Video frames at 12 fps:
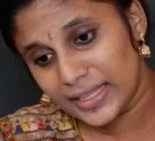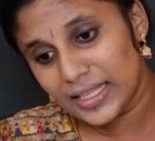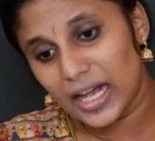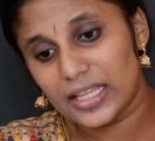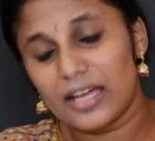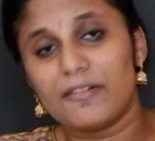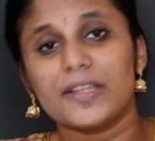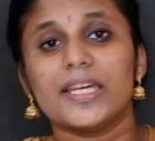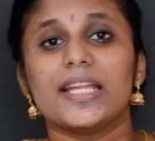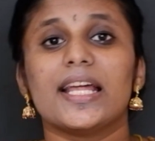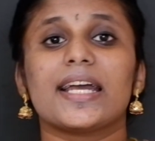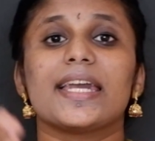இந்தியா தான்
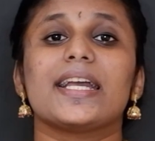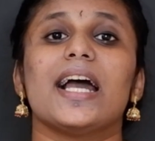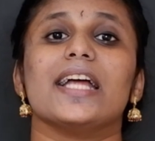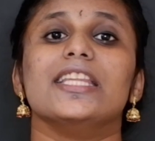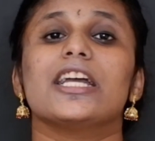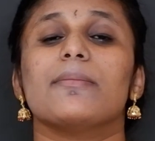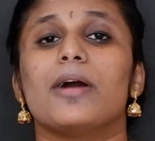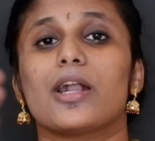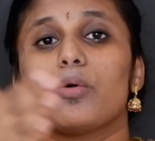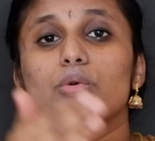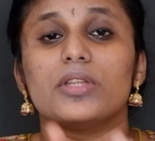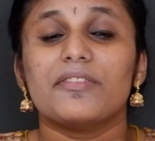வந்து இலங்கைக்கு
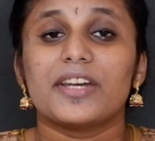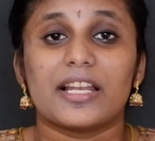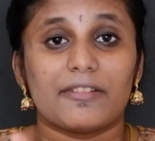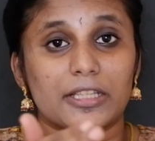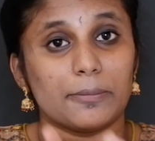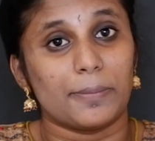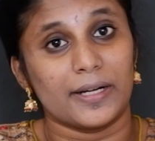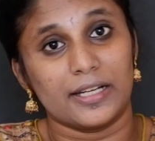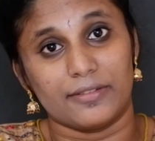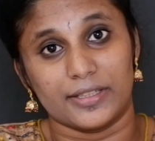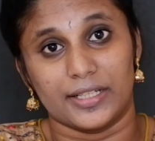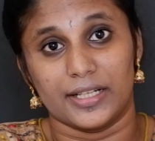அதிகமான உதவிகளை வந்து
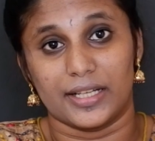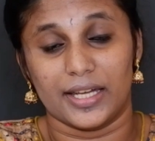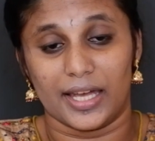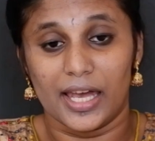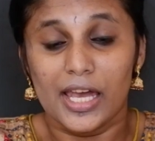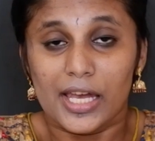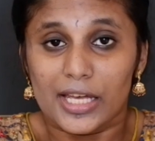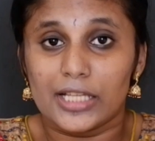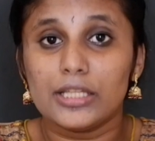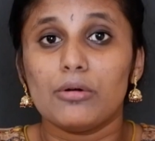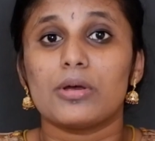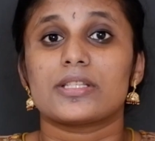பண்ணிட்டு வந்துட்டு இருக்கு
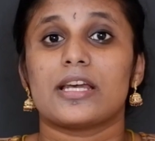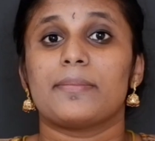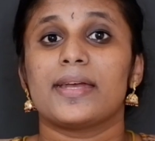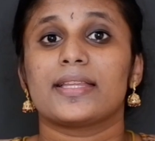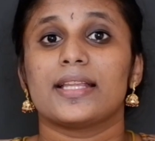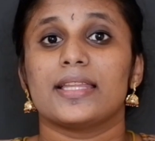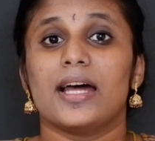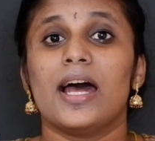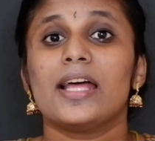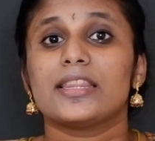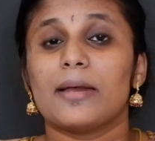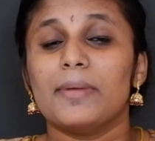இந்த ஒரு சமயத்துல
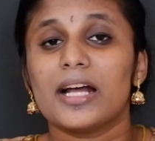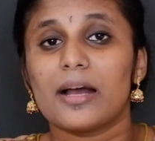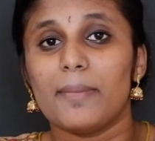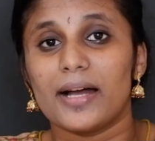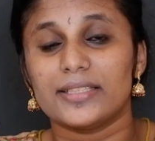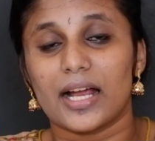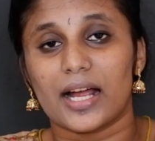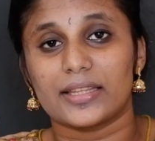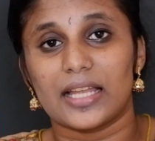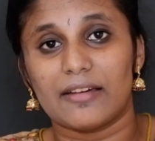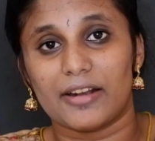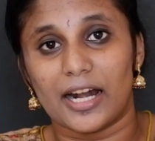தான் தமிழக பாஜக
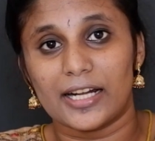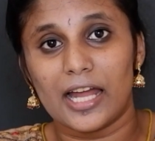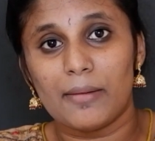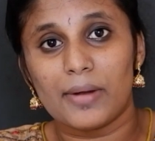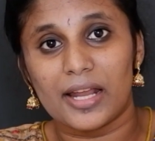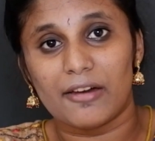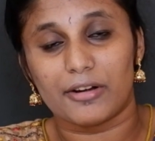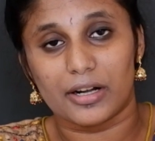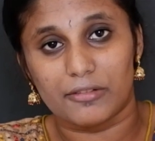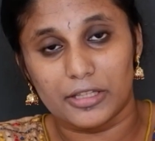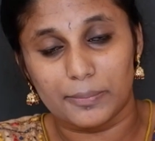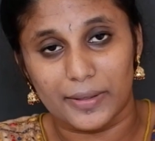தலைவர் அண்ணாமலை
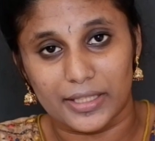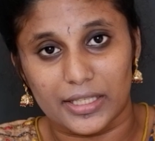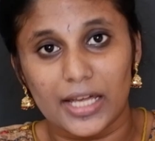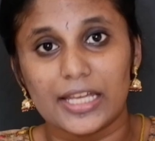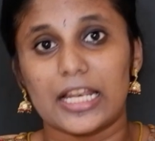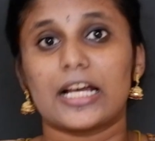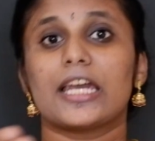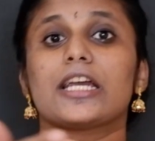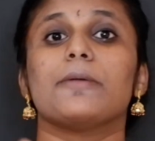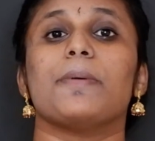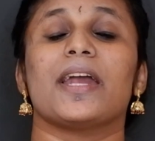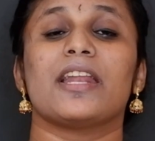அவர்கள் வந்து பாத்தீங்கன்னா
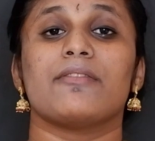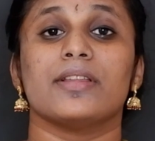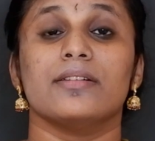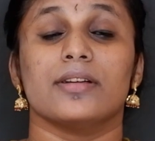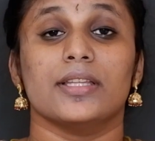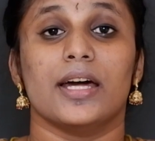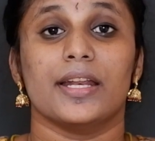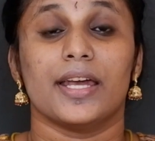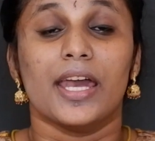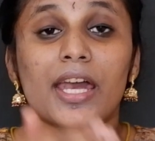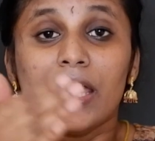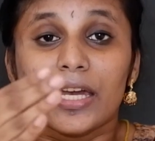இலங்கைக்கு பயணம் வந்து
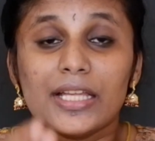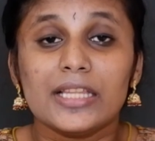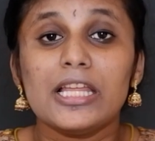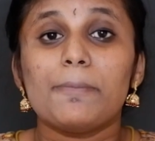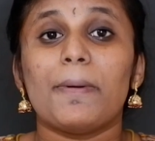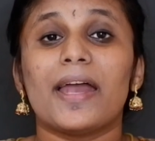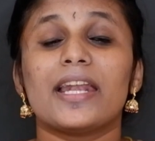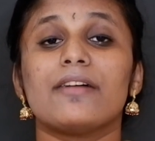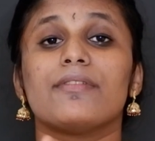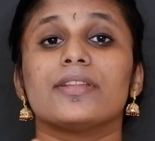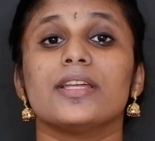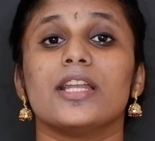வந்தாரு இந்த
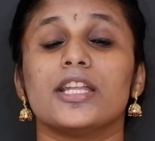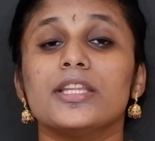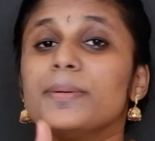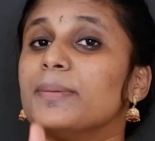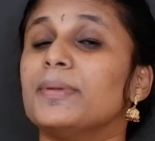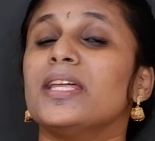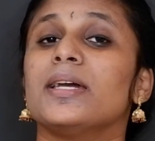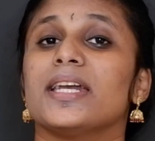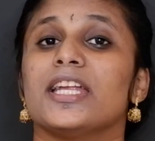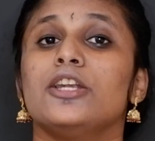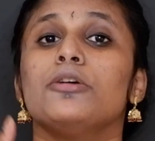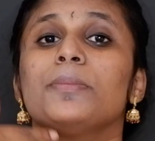பயணம் வந்ததுல இருந்து இன்னும்
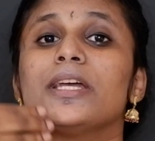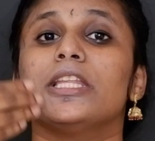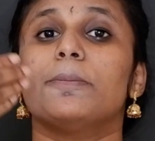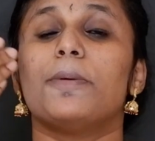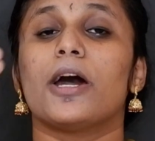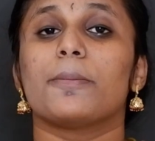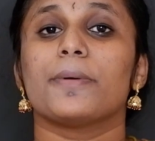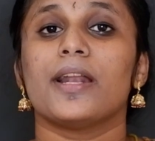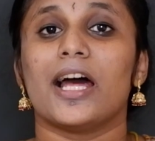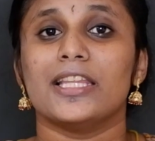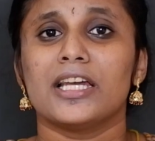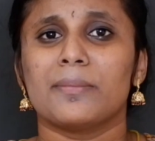இன்னும்
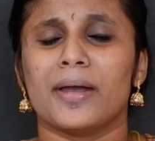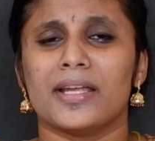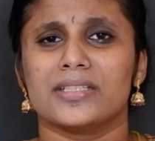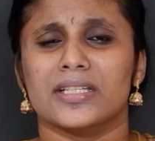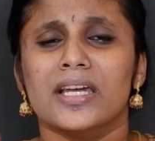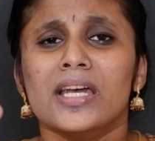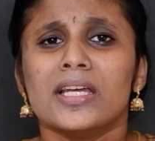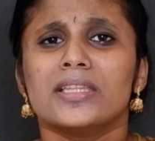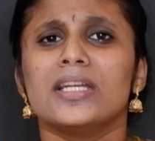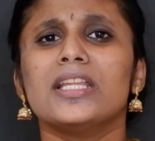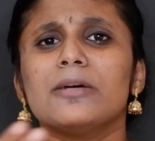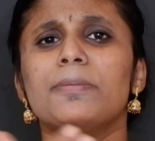எதிர்பார்ப்புகள் அதிகமாயிருச்சு
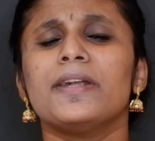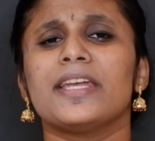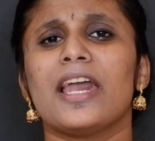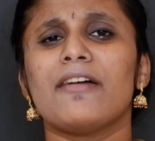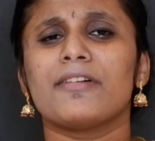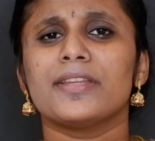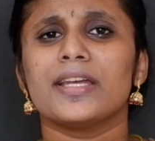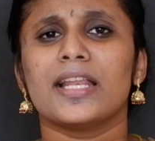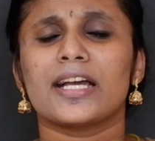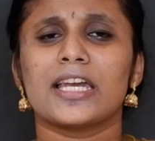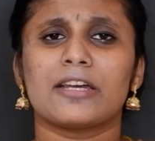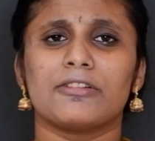திடுதுப்புன் ஏன் வந்து
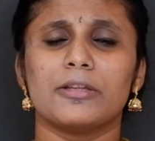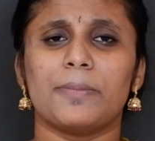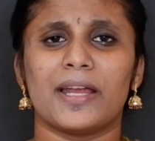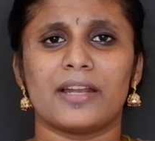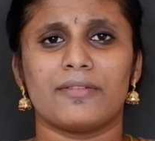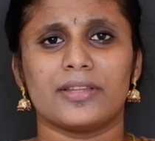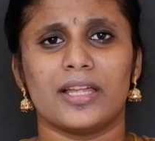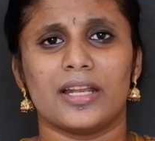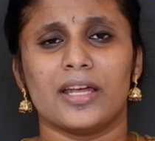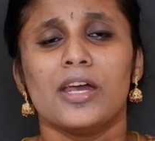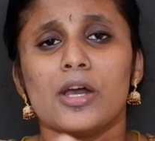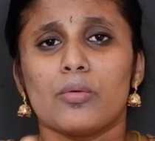இலங்கைக்கு வந்து பயணம்
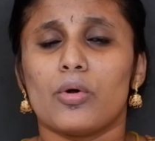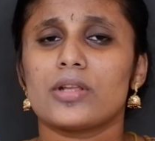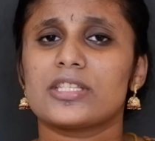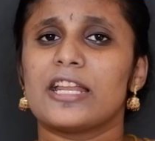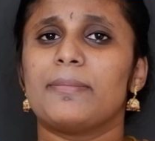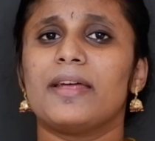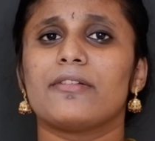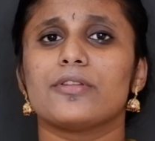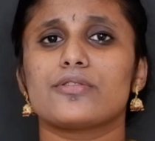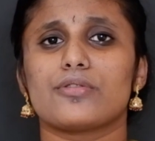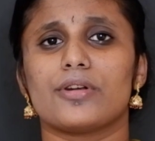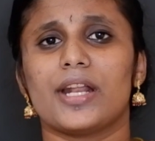வந்தாரு ஒரு சில பேர்
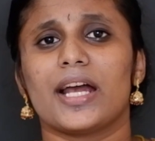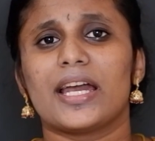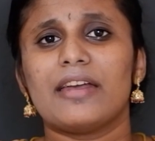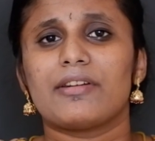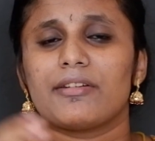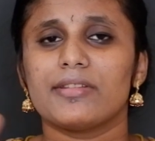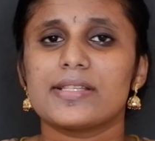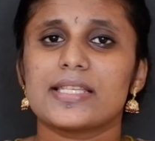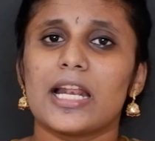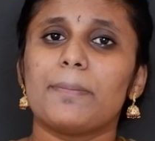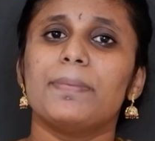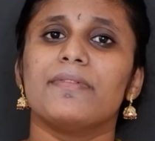வந்து சொல்றாங்க இவரை வந்து
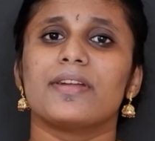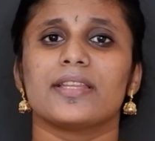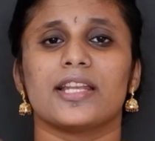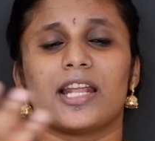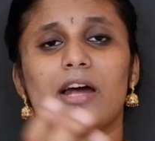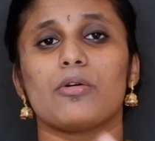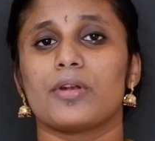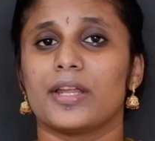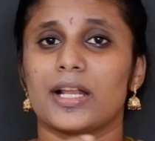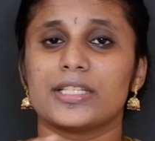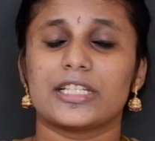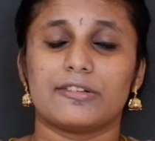சிறப்பு விருந்தினரா ஒரு
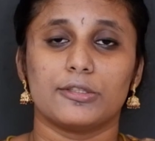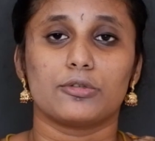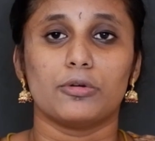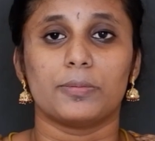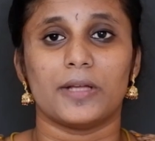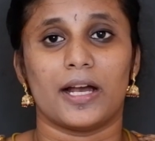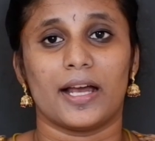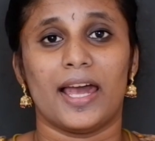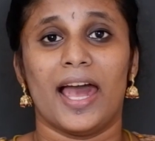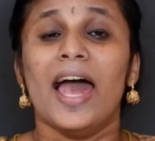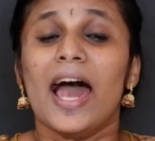நிகழ்ச்சிக்கு வந்து கூப்பிட்டாங்க